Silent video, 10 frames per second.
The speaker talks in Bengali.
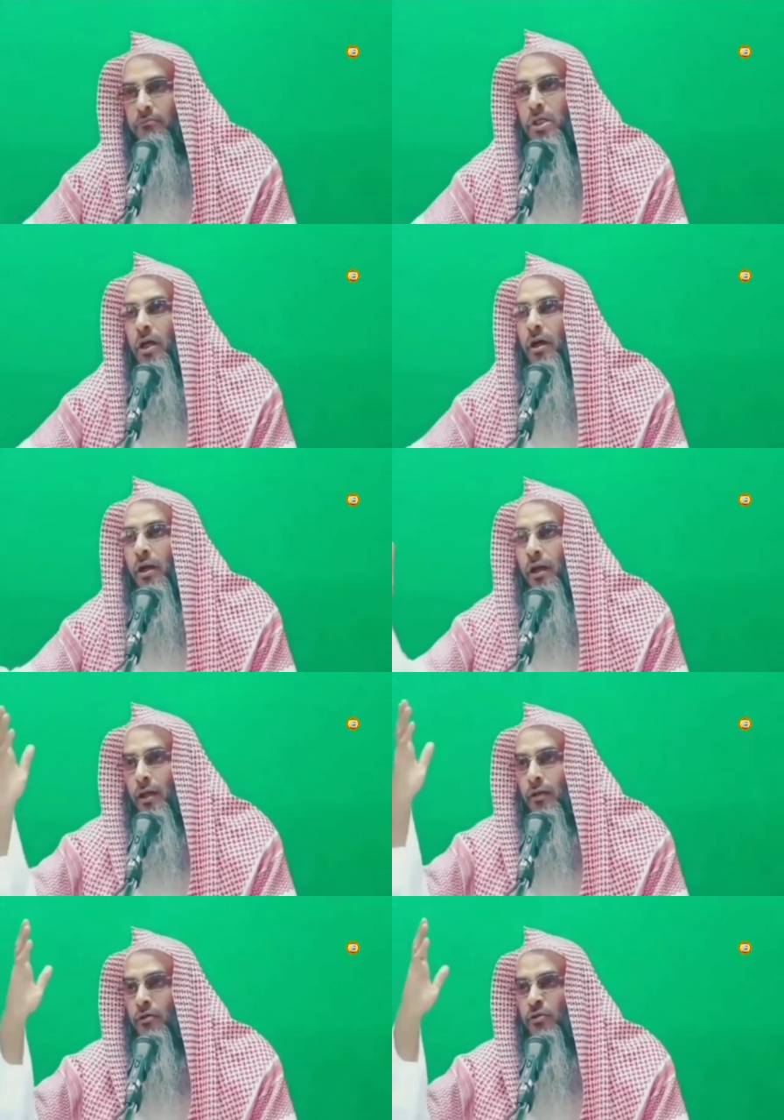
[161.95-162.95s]
বিশাল
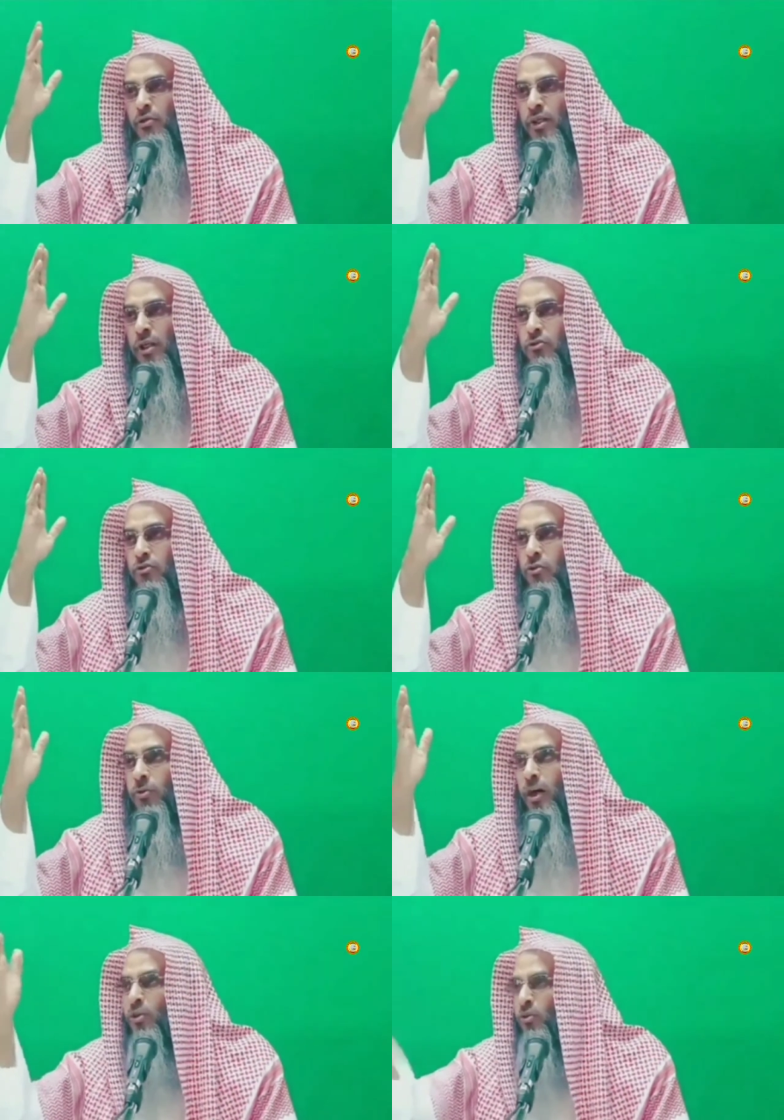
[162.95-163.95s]
আকারে কোনো জায়গায়
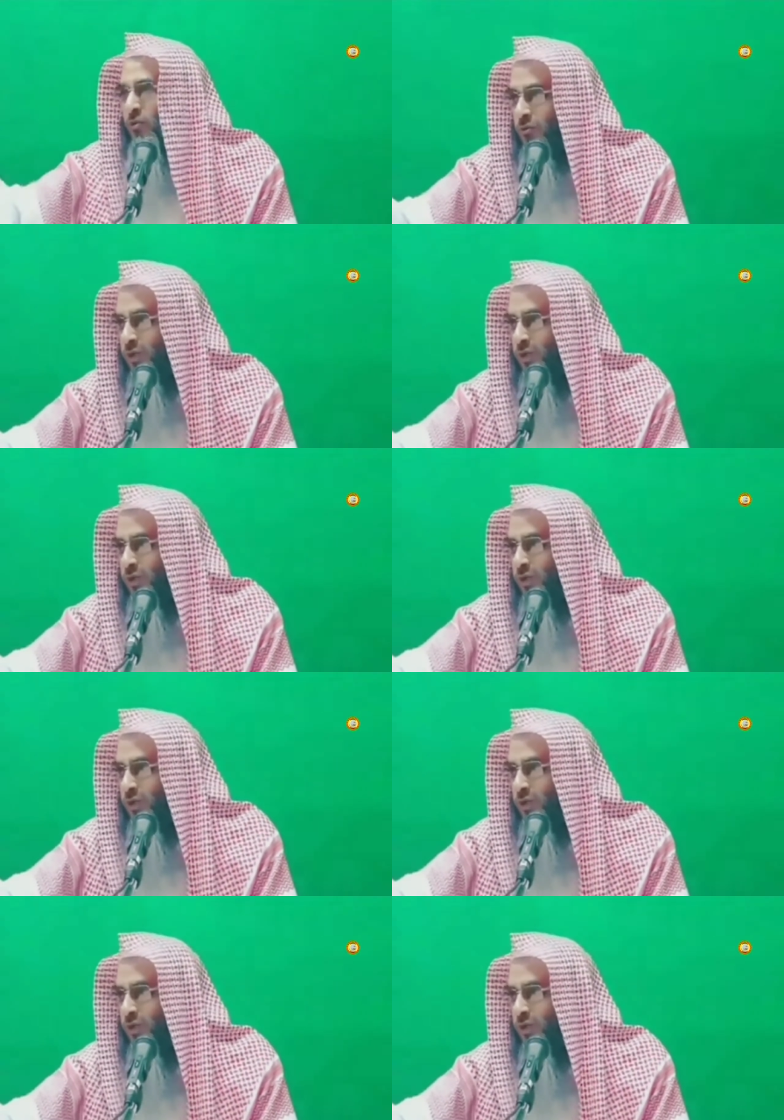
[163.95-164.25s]
সোবানুন